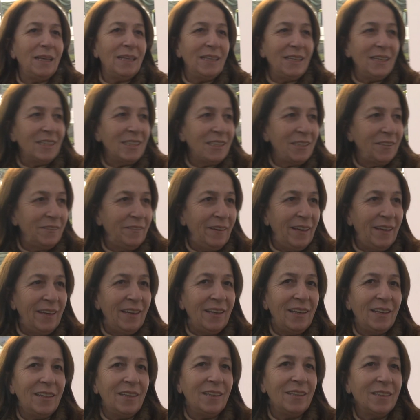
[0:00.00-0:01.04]
Belediyesi
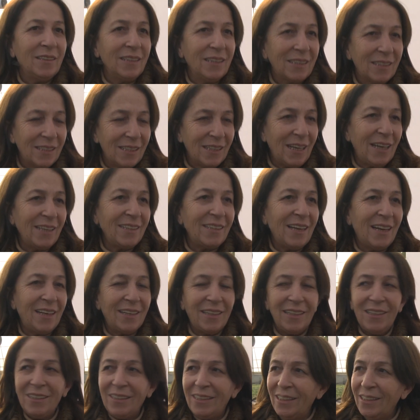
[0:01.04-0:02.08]
ve Kızılay
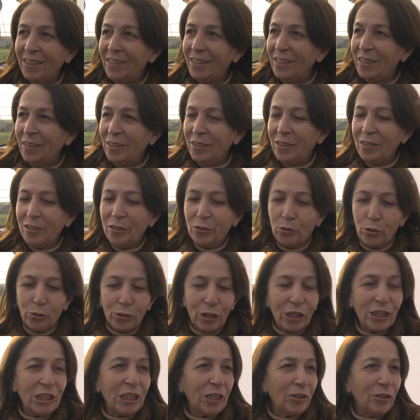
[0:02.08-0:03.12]
Derneği'ne e,
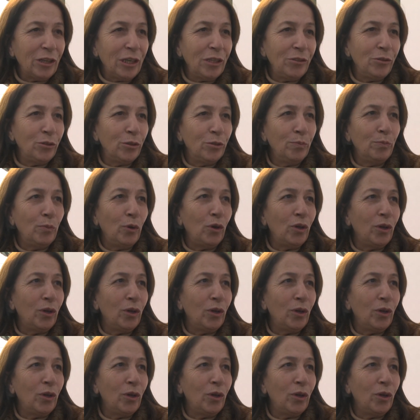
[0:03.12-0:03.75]
çok teşekkür ediyorum.